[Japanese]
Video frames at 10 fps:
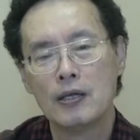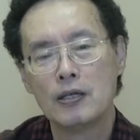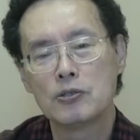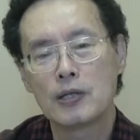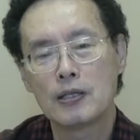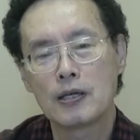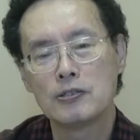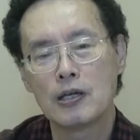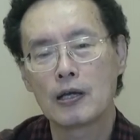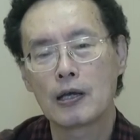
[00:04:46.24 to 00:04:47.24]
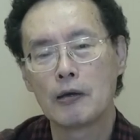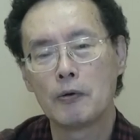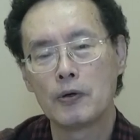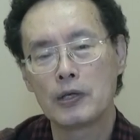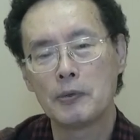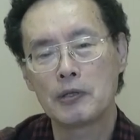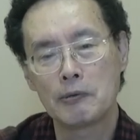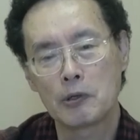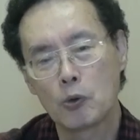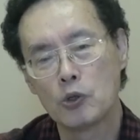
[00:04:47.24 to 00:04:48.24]
集団的自衛権をやめるた
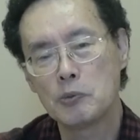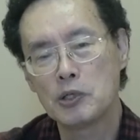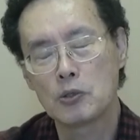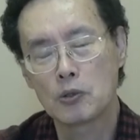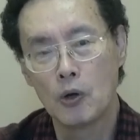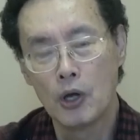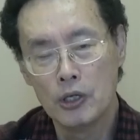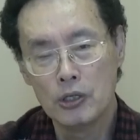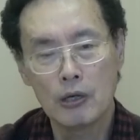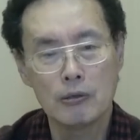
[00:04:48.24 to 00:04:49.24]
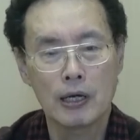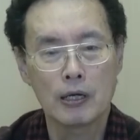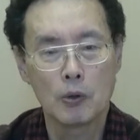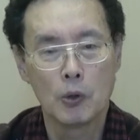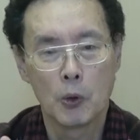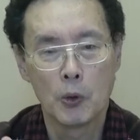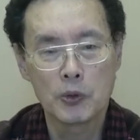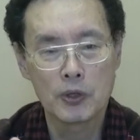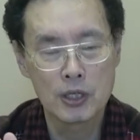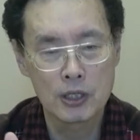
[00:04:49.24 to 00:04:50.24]
めにはこうしましょうと言えるだけの
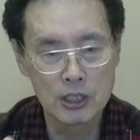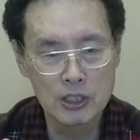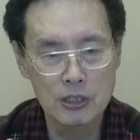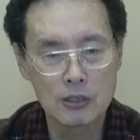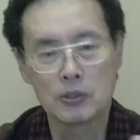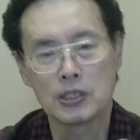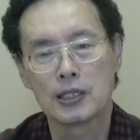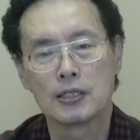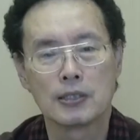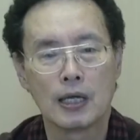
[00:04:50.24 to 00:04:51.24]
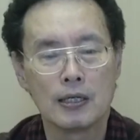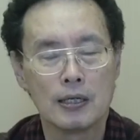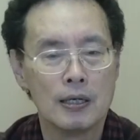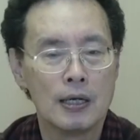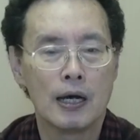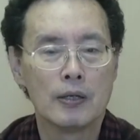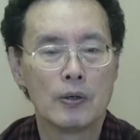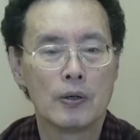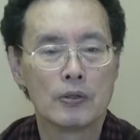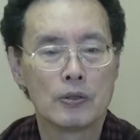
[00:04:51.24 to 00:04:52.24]
本当にきちっとしたですねあ
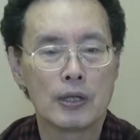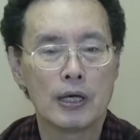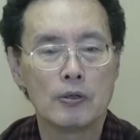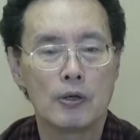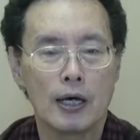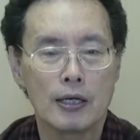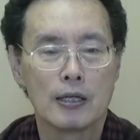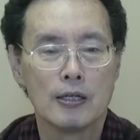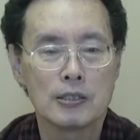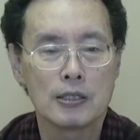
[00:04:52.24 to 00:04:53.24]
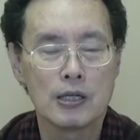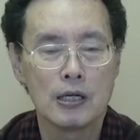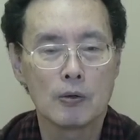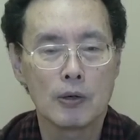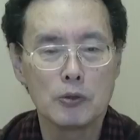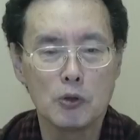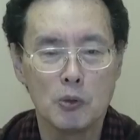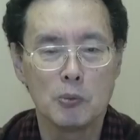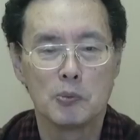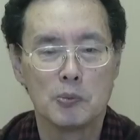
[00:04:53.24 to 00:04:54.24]
の土台のはっきりした政党が
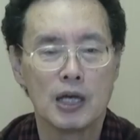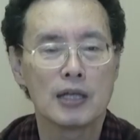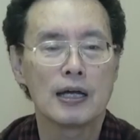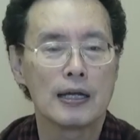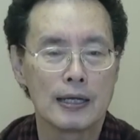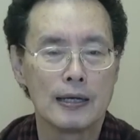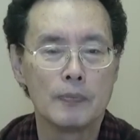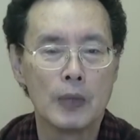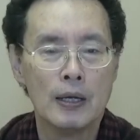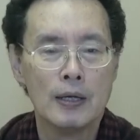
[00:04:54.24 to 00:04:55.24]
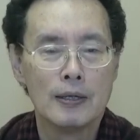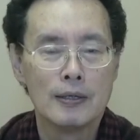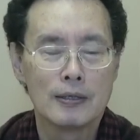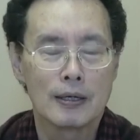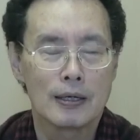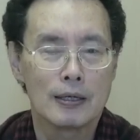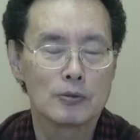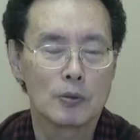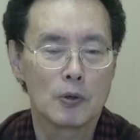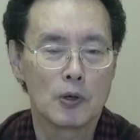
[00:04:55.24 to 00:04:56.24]
どうも見当たらない。だから
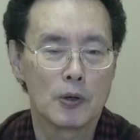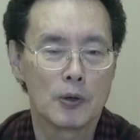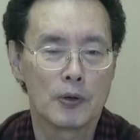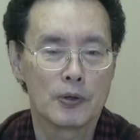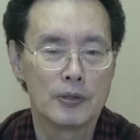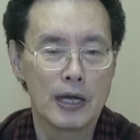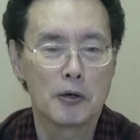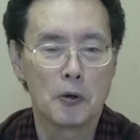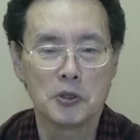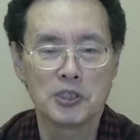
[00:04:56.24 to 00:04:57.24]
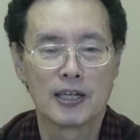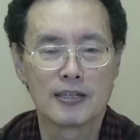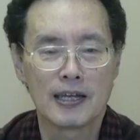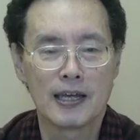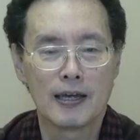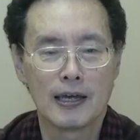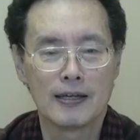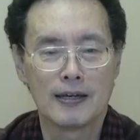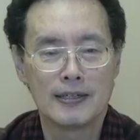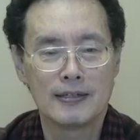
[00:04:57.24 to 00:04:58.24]
その連合してですね
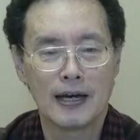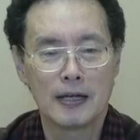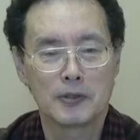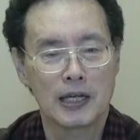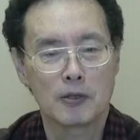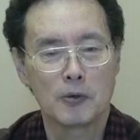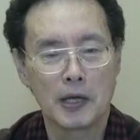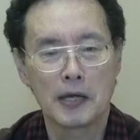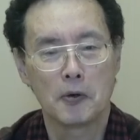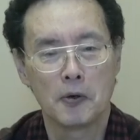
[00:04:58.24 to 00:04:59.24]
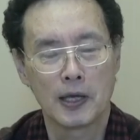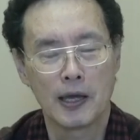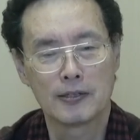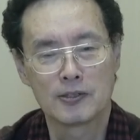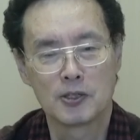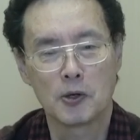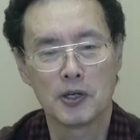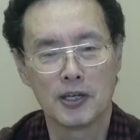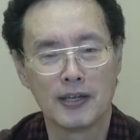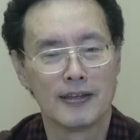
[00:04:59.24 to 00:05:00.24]
あの野党連合で強
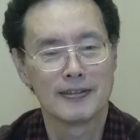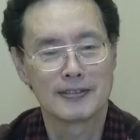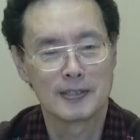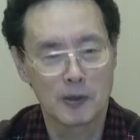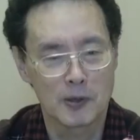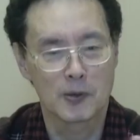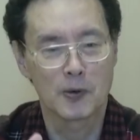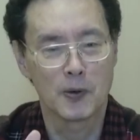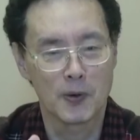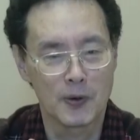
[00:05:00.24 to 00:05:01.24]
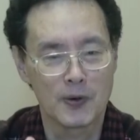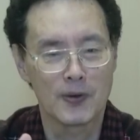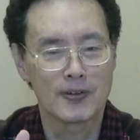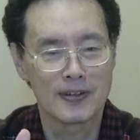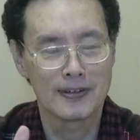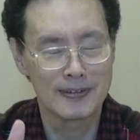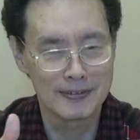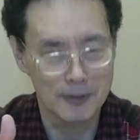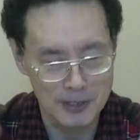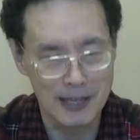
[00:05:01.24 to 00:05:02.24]
い強いこう
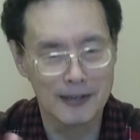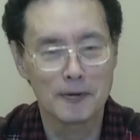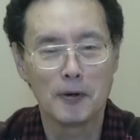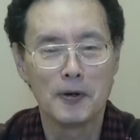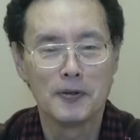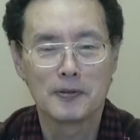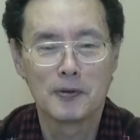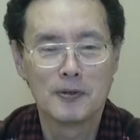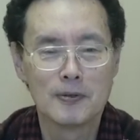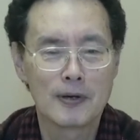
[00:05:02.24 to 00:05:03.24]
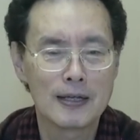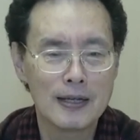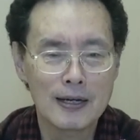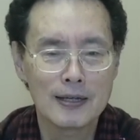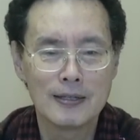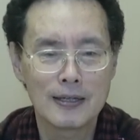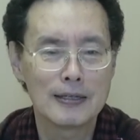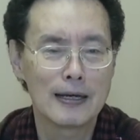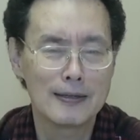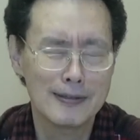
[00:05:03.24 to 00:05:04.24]
路線をというのがなんかで
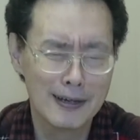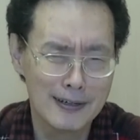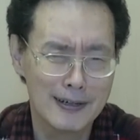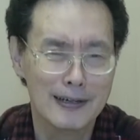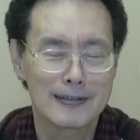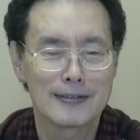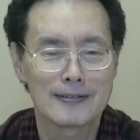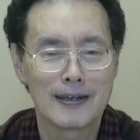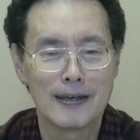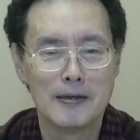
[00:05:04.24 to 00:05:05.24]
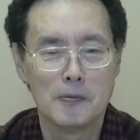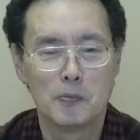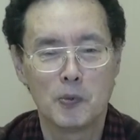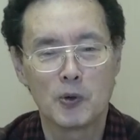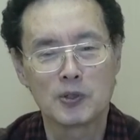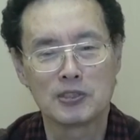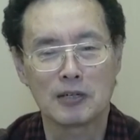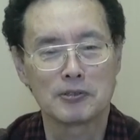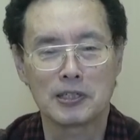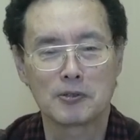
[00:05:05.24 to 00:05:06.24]
きないなんかですねもうく
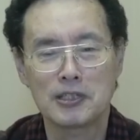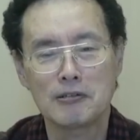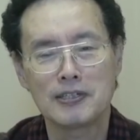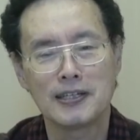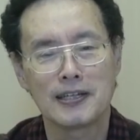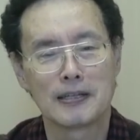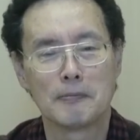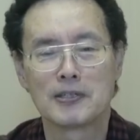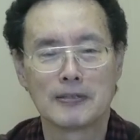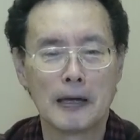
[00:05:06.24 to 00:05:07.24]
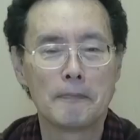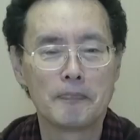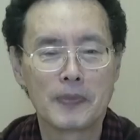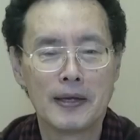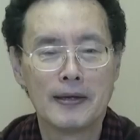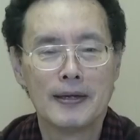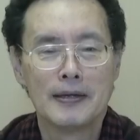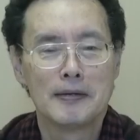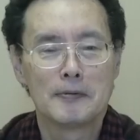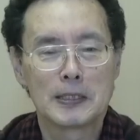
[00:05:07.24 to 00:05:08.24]
ちゃくちゃくちゃくちゃなってますね
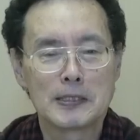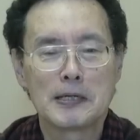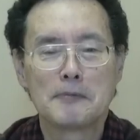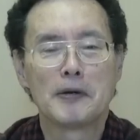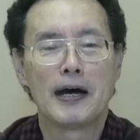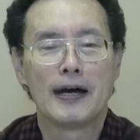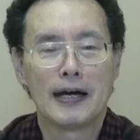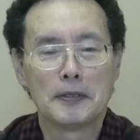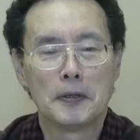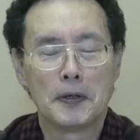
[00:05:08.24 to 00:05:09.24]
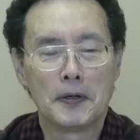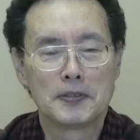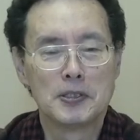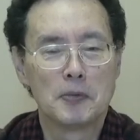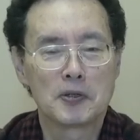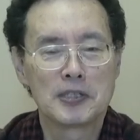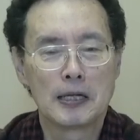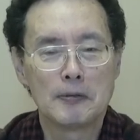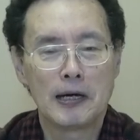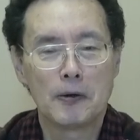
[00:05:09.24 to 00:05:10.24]
私は今あの注目して
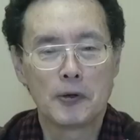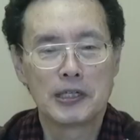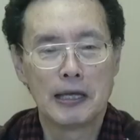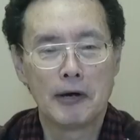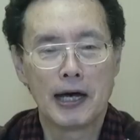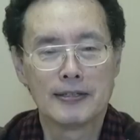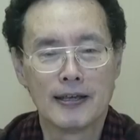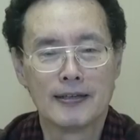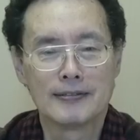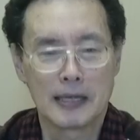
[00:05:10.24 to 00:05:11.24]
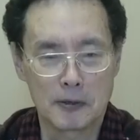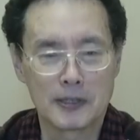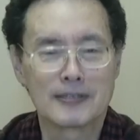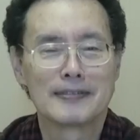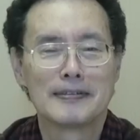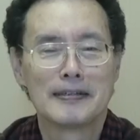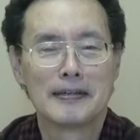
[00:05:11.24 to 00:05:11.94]
いるのは沖縄選挙です